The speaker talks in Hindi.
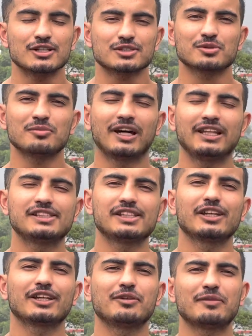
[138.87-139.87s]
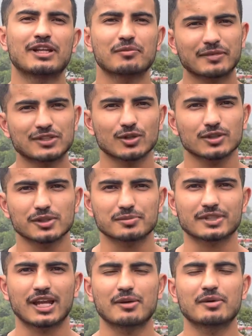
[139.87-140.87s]
सो मान लीजिए कि मैंने अपने सौ
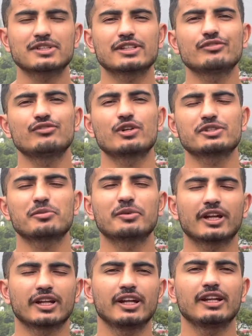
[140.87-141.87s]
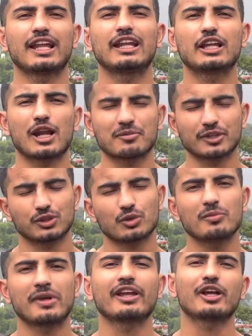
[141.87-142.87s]
सब्सक्राइबर सब फॉर सब करके टेलीग्राम के थ्रू
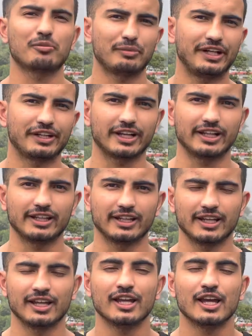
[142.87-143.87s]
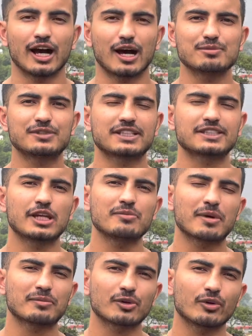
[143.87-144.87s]
मैंने कंप्लीट कर लिए हैं अब जैसे ही
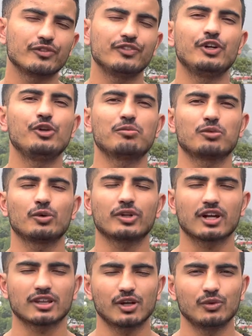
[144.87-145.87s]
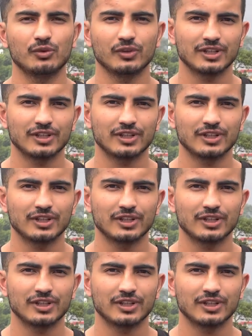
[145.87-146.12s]
मैं अपना कोई वीडियो अपलोड करता हूँ